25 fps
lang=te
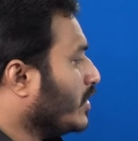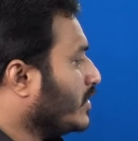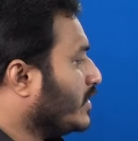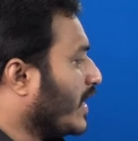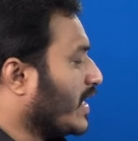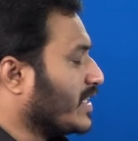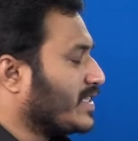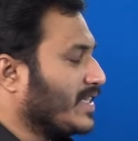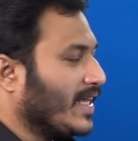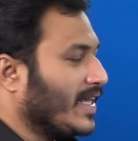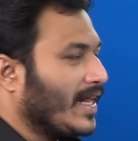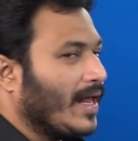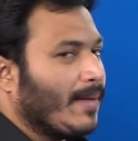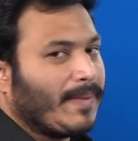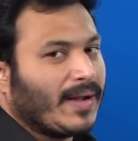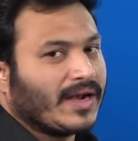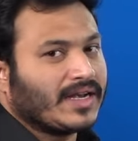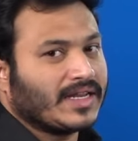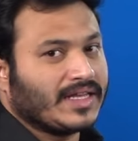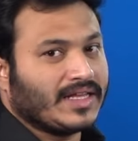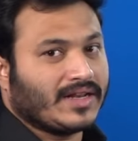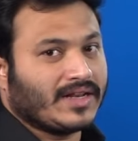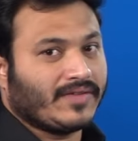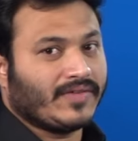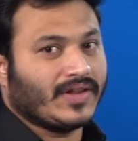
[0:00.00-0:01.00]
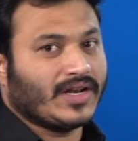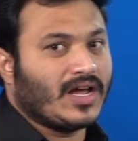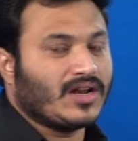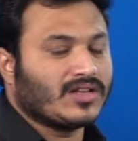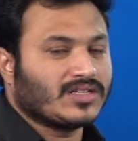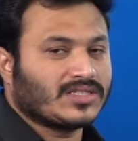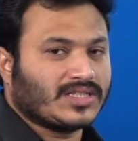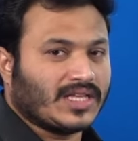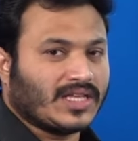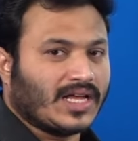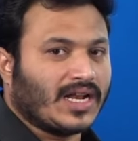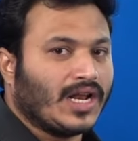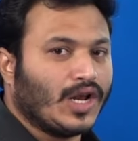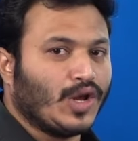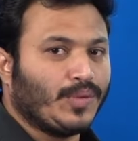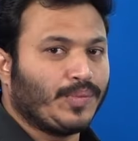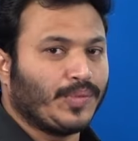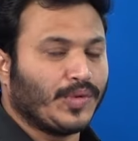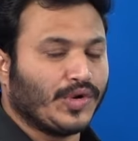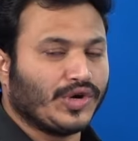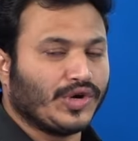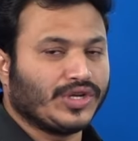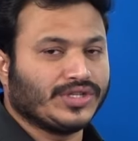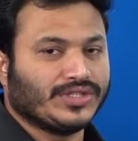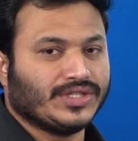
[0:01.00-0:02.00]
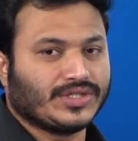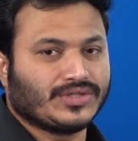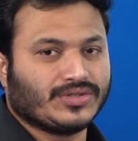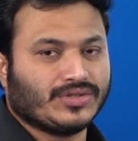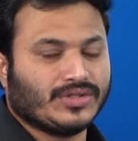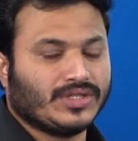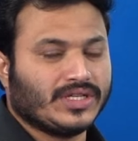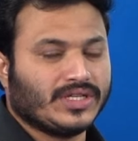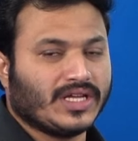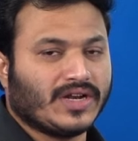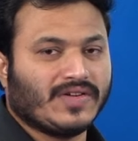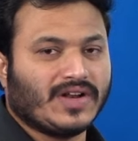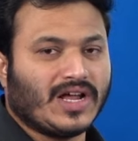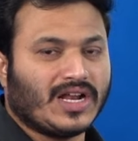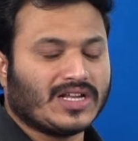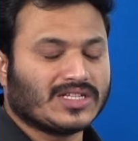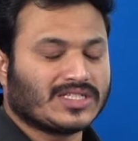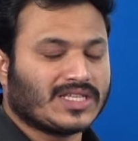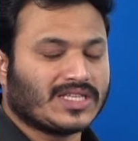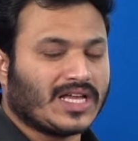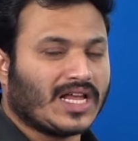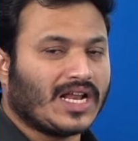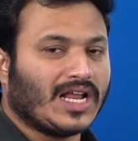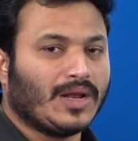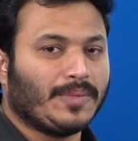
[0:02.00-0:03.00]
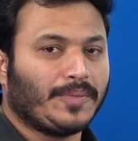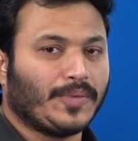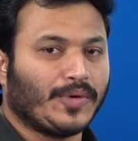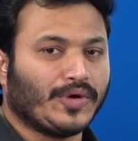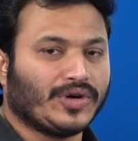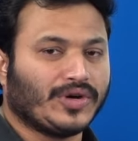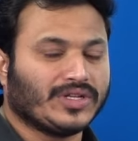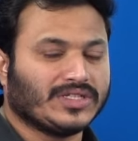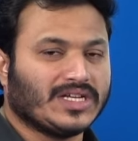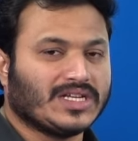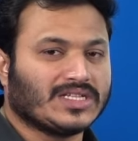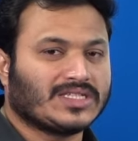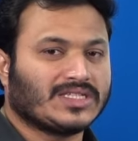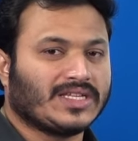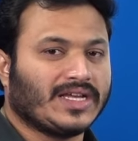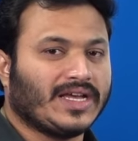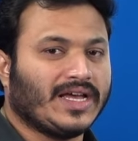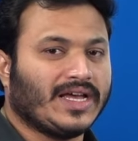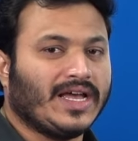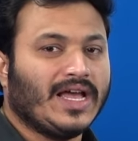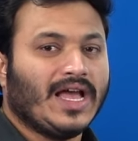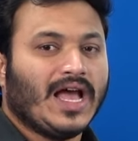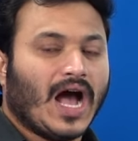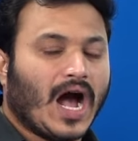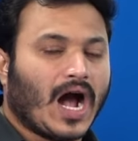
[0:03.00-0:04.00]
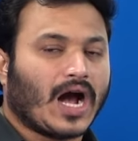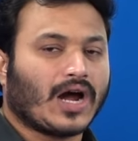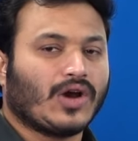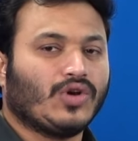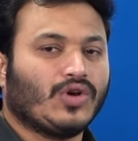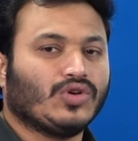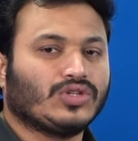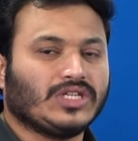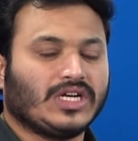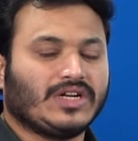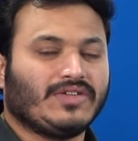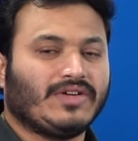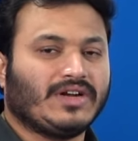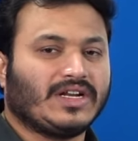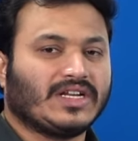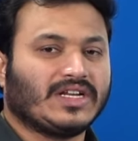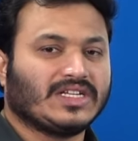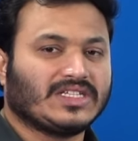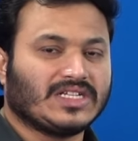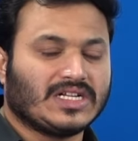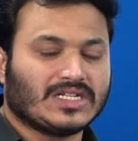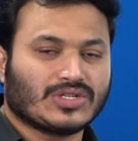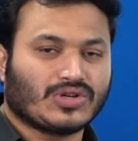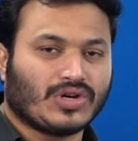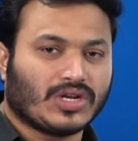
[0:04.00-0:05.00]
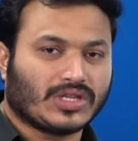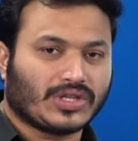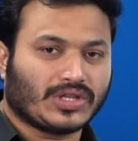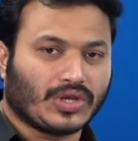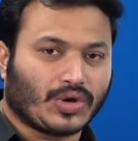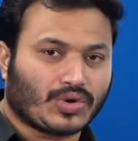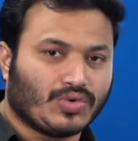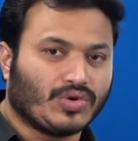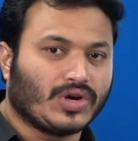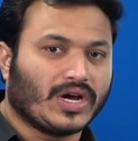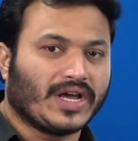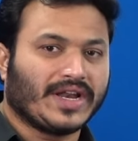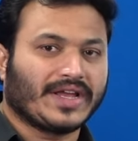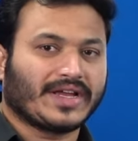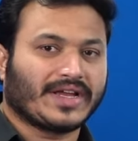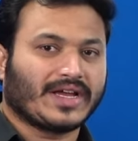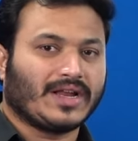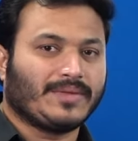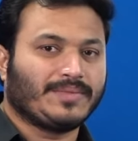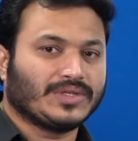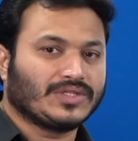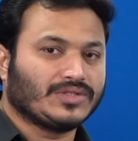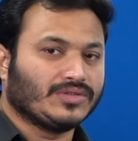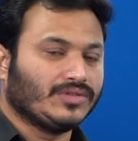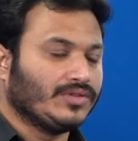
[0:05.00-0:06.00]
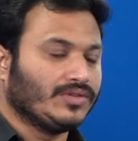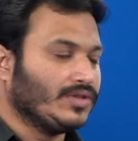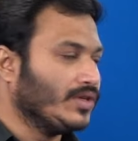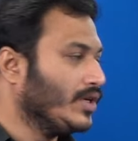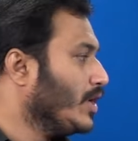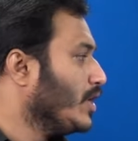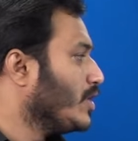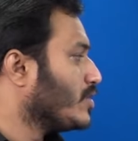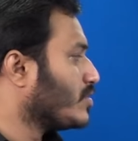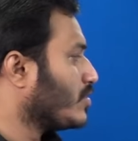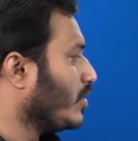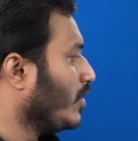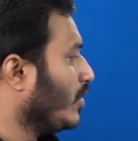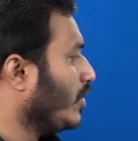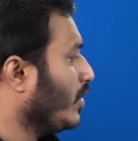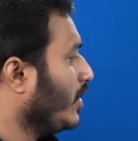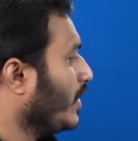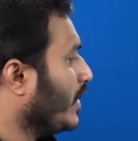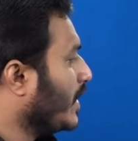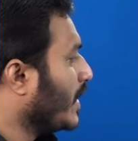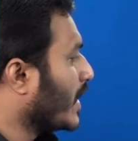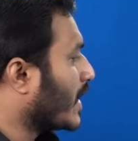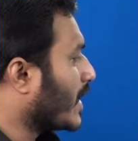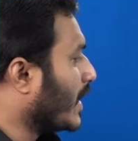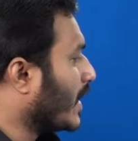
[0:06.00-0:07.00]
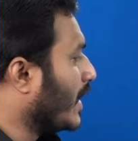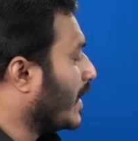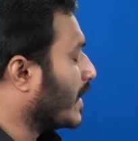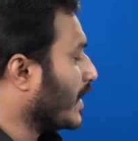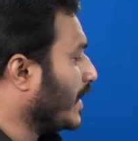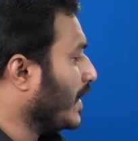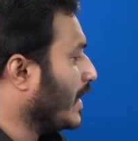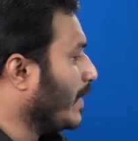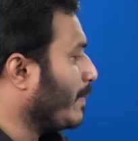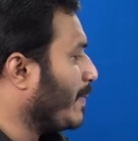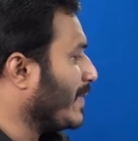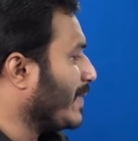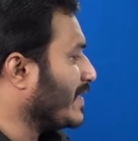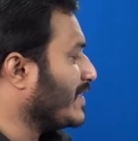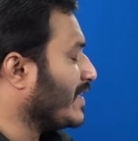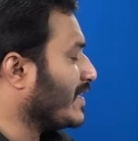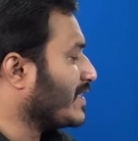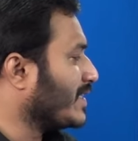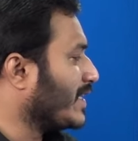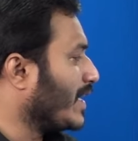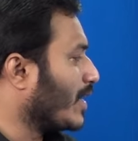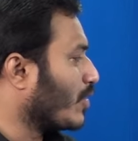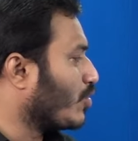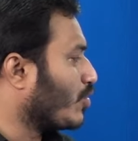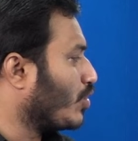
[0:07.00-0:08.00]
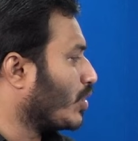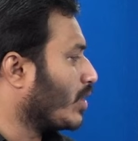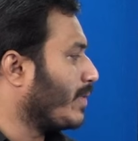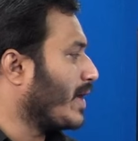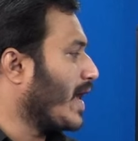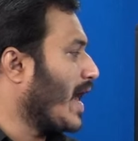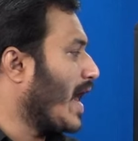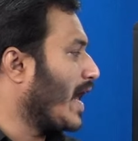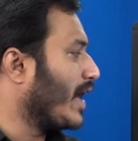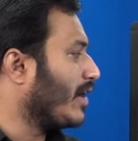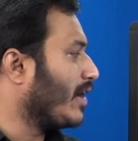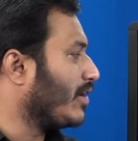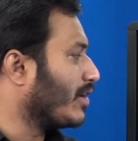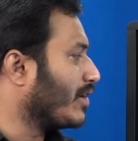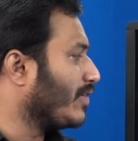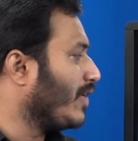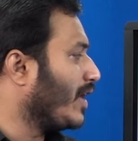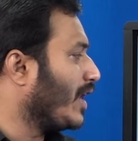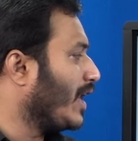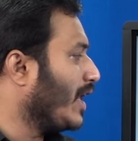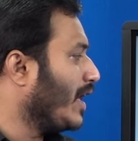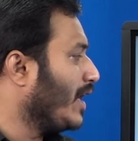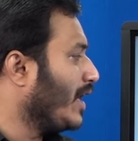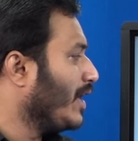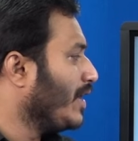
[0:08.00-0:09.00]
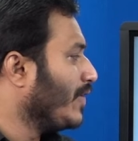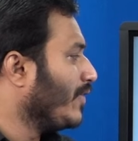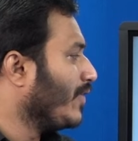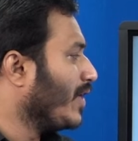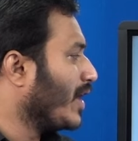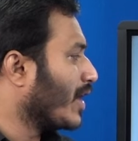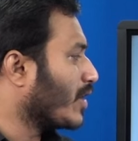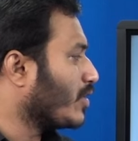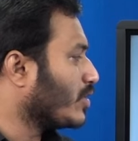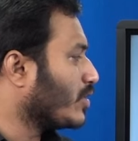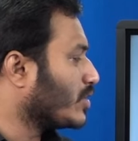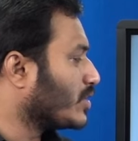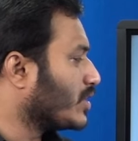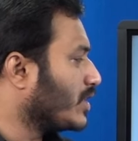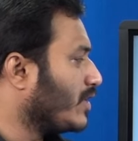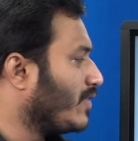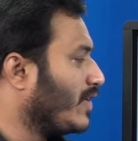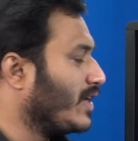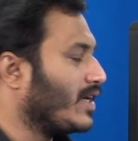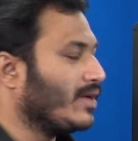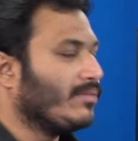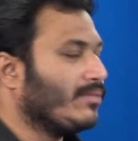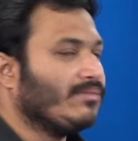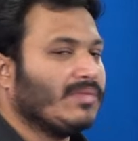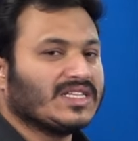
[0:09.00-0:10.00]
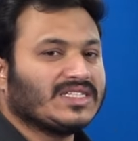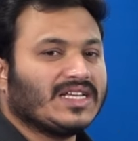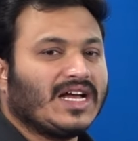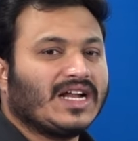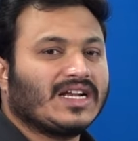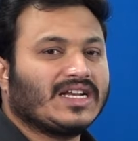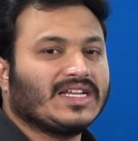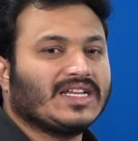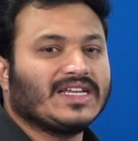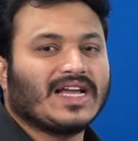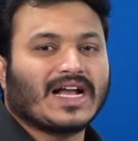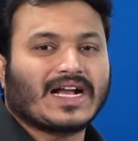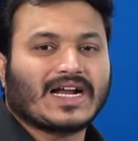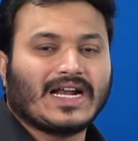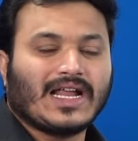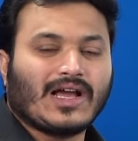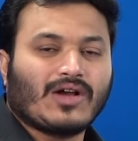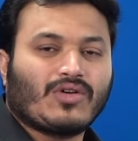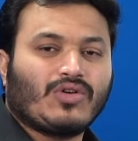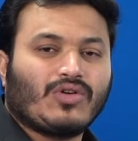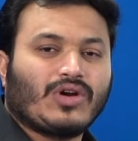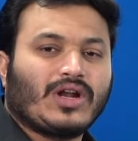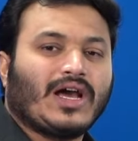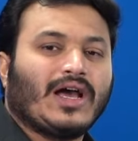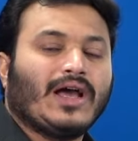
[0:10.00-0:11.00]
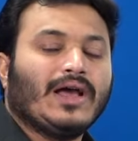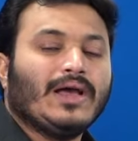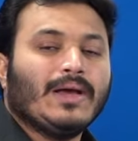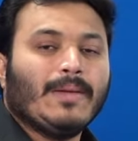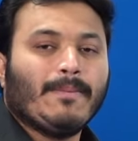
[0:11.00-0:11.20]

జనసేన పార్టీ ఇరవై నాలుగు స్థానాల్లో పోటీ చేస్తుంది ఇరవై నాలుగు స్థానాల్లో పోటీ చేస్తే అక్కడ వచ్చేటువంటి రిజల్ట్స్ కూడా తక్కువగానే కనిపిస్తుంది సో ఇక్కడ టీడీపీ జనసేన కూటమి యాడ్ అవడం వల్ల వీళ్ళకి వస్తున్నటువంటి మెజార్టీ ఎక్కడా కూడా